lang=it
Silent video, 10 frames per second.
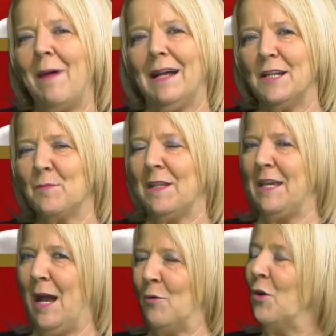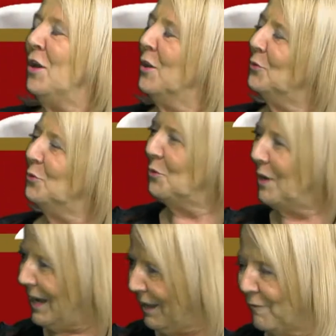ma rispettiamo
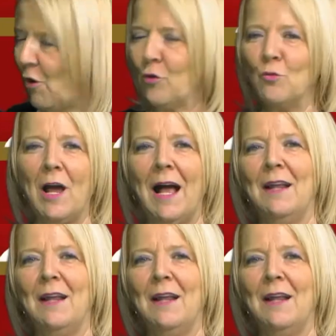dunque la formula.